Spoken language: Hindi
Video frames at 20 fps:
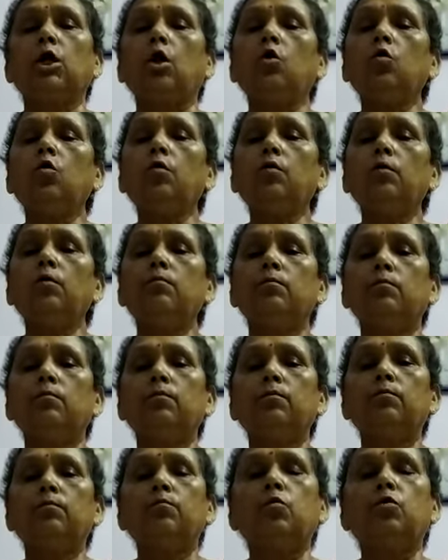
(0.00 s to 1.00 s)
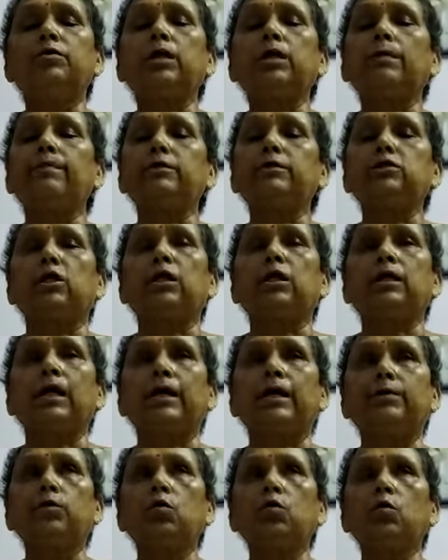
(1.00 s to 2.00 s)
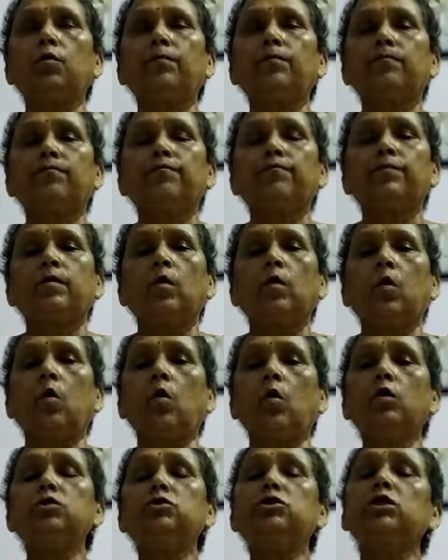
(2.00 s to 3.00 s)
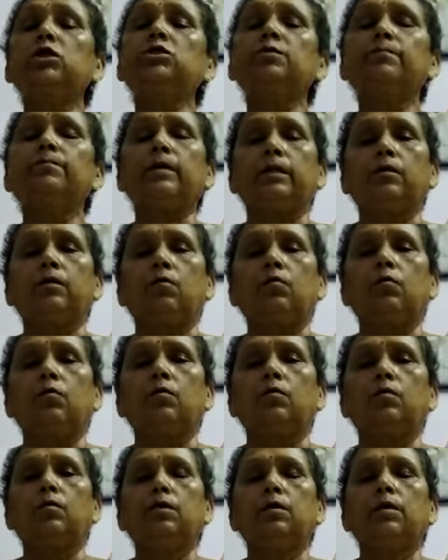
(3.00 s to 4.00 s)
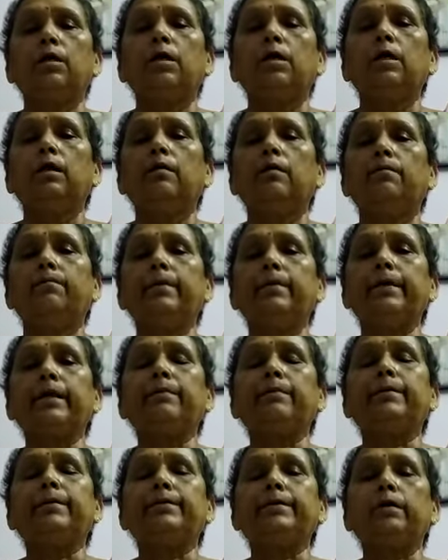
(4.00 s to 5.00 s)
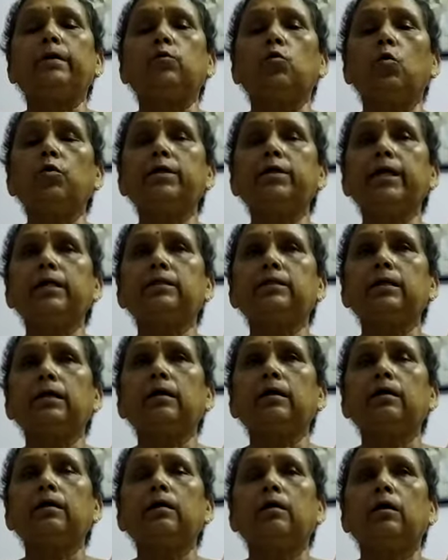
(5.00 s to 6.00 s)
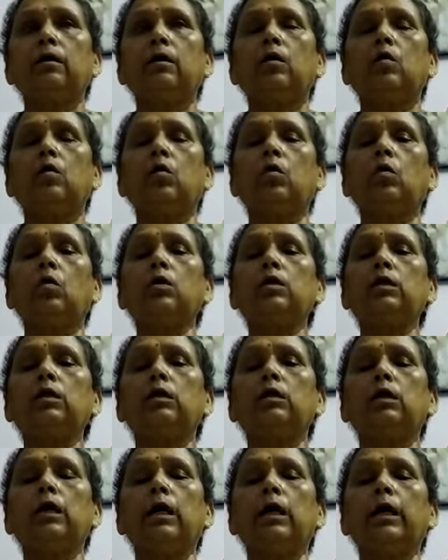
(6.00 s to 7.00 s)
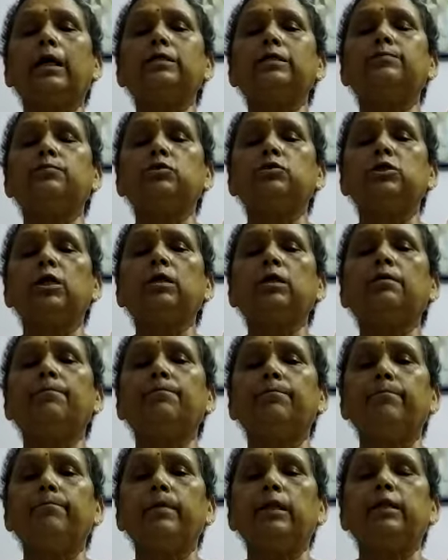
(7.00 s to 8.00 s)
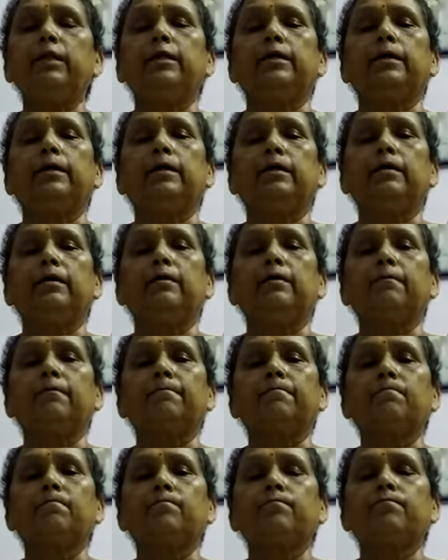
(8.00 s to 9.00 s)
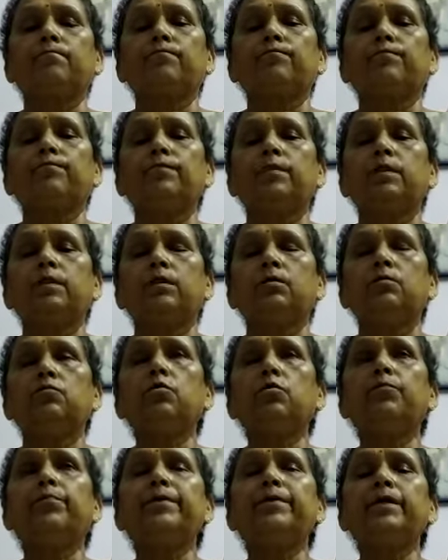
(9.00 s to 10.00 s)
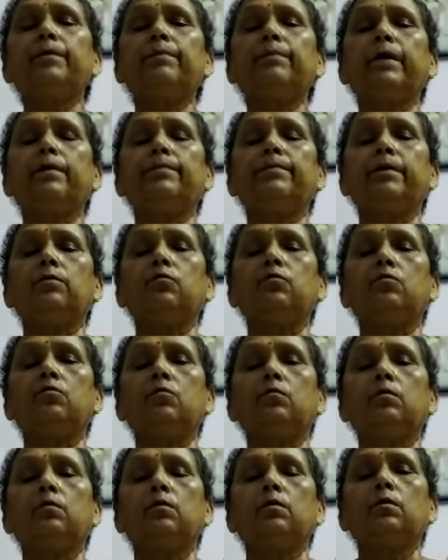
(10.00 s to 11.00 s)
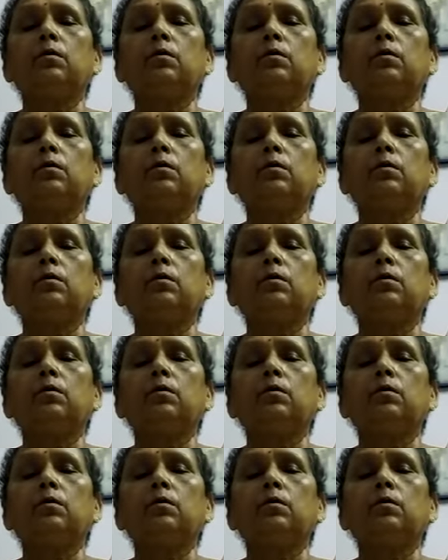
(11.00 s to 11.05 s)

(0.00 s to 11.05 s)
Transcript: जाओ मोटा बछड़ा काटो और जश्न मनाओ मेरा बेटा खो गया था और आज मुझे मिल गया है तो प्रिय भाई बहनों